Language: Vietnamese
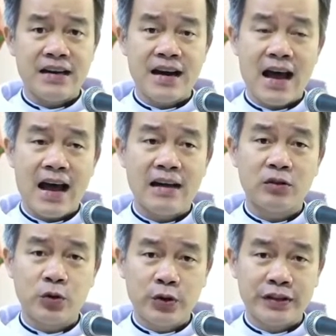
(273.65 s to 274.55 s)
đã
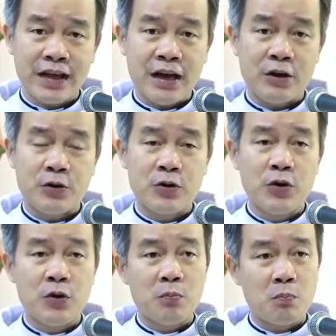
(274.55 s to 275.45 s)
tuân theo
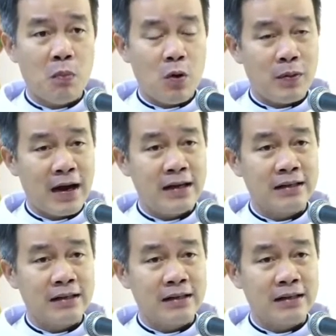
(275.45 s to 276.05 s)
một cách